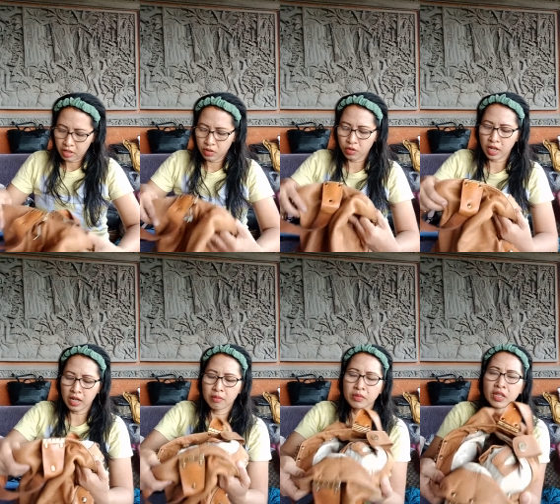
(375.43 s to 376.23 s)
Tuh
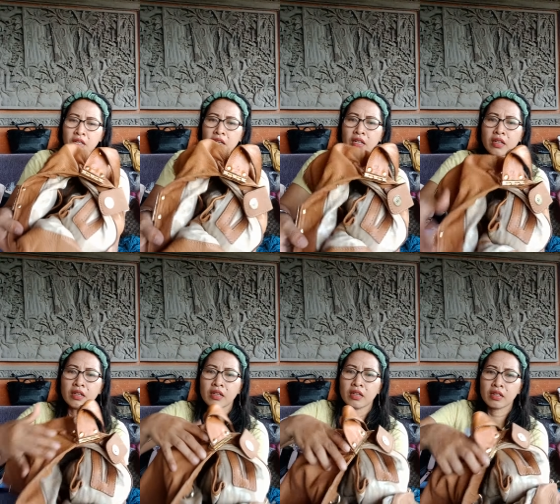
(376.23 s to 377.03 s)
dalamnya Kak ya.
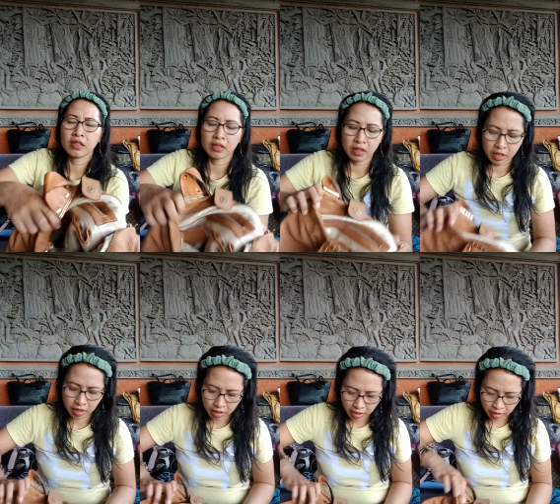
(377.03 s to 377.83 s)

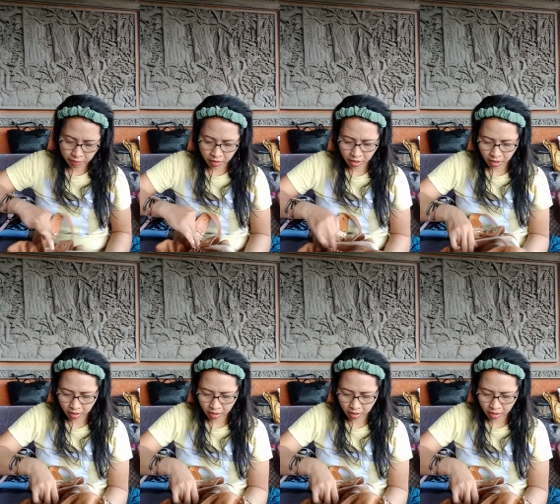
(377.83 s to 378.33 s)
MK.